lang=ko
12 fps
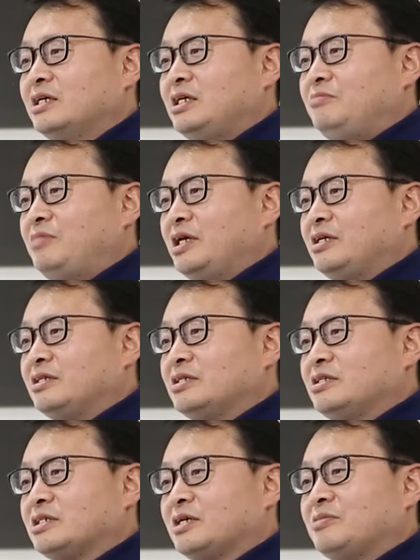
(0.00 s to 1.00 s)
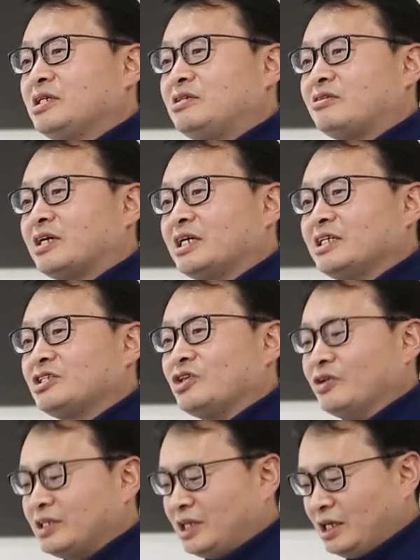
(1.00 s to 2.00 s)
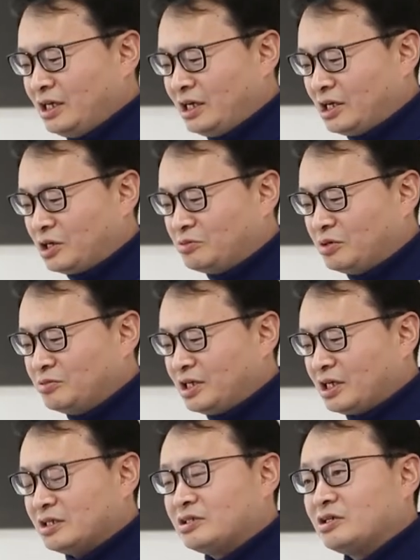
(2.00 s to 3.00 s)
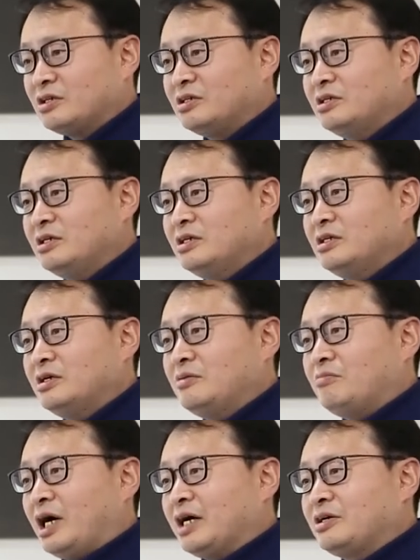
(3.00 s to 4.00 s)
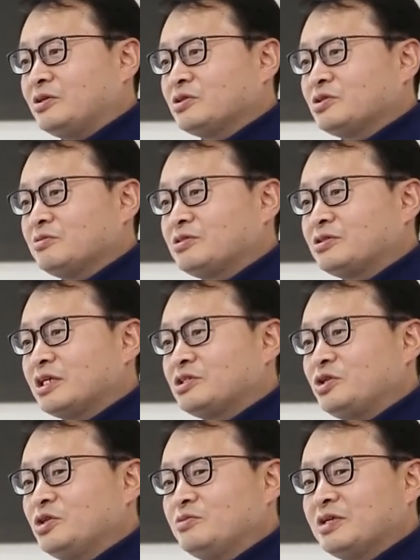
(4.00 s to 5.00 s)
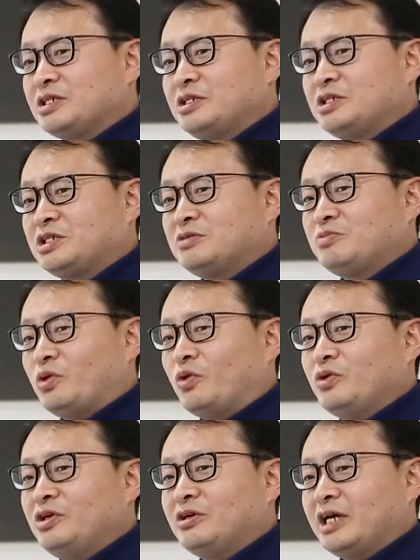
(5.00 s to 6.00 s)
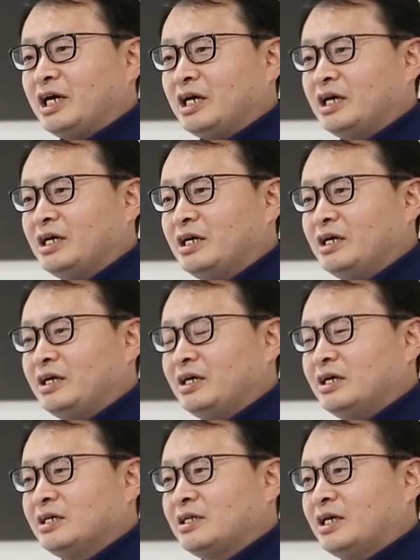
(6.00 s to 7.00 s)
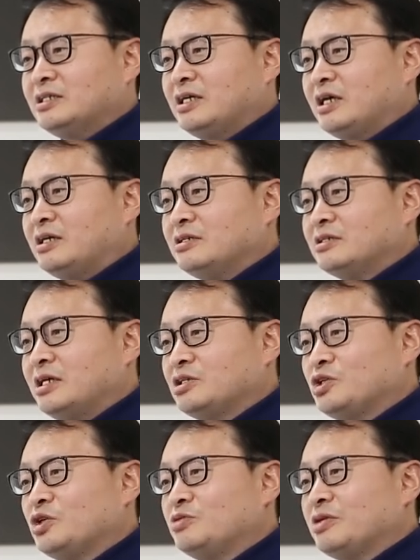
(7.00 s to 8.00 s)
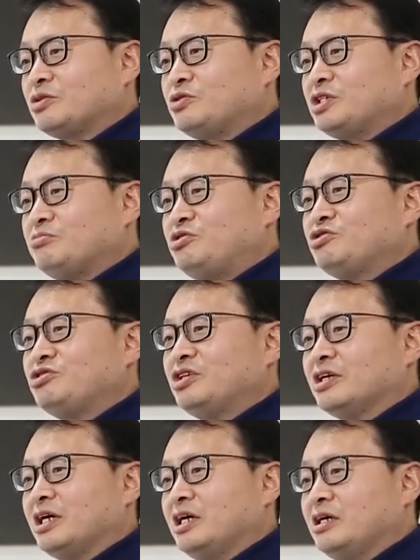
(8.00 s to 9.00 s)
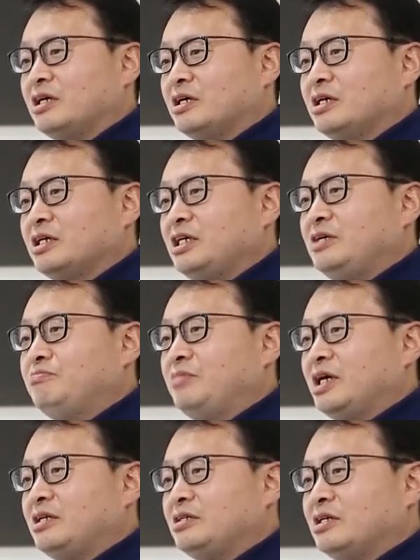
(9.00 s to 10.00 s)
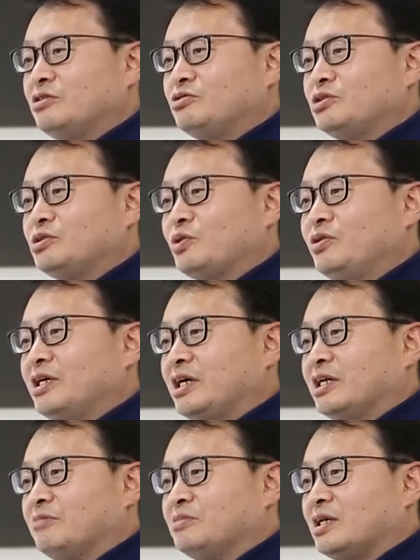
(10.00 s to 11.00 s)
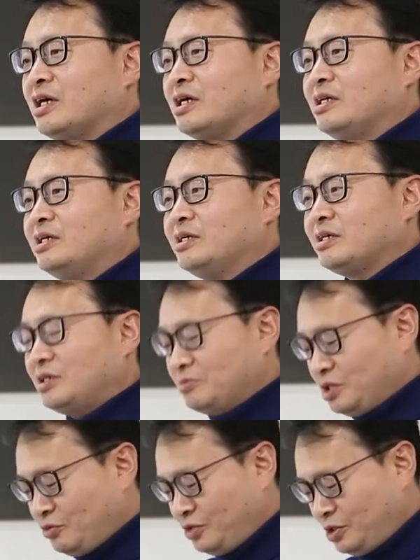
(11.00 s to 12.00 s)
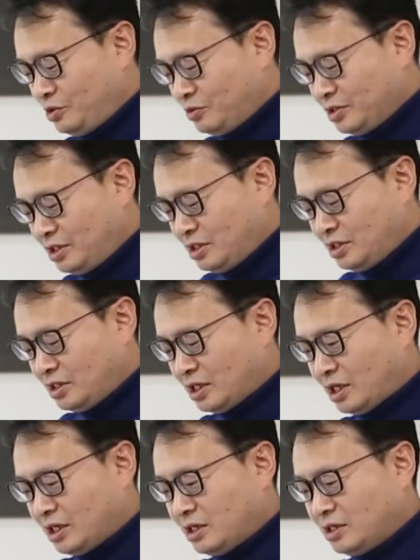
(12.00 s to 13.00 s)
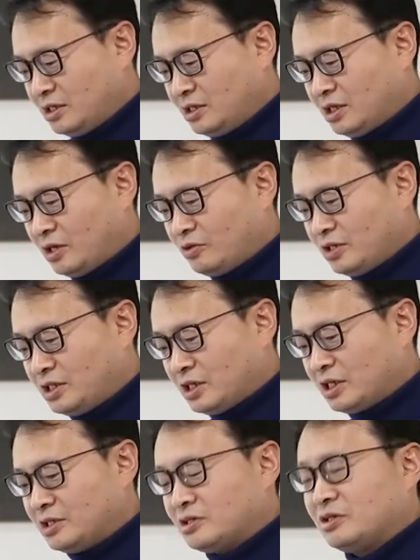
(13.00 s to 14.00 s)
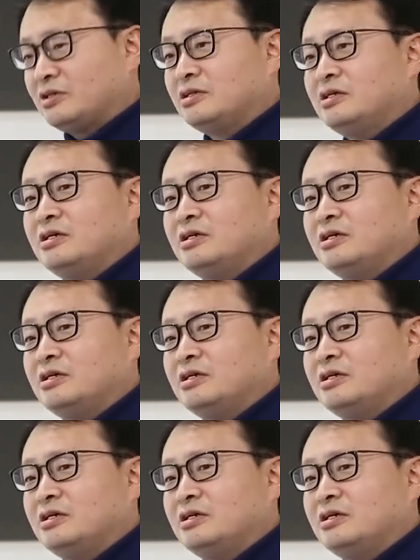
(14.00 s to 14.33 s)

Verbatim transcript: 인베디드 시스템에 들어가기 전 단계라고 보면 되겠죠. 마이크로소프트가 1975년에 탄생했는데 1996년에 인베디드의 눈을 돌리게 됩니다. 그러면서 윈도우 CE가 나오기 시작했죠.